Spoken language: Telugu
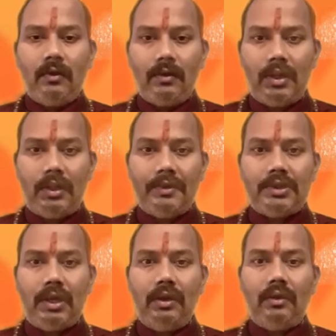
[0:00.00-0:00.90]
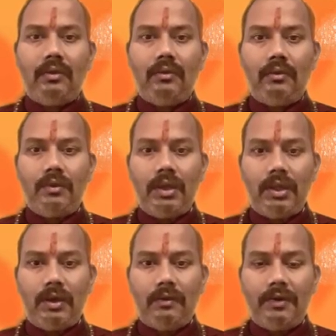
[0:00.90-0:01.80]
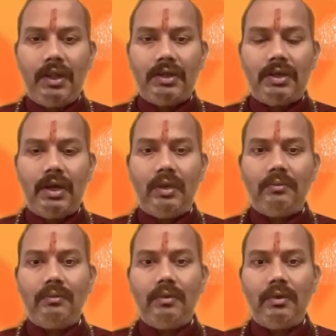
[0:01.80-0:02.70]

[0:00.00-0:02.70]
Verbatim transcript: ఉన్నత విద్య ఉన్నత విదేశీయానం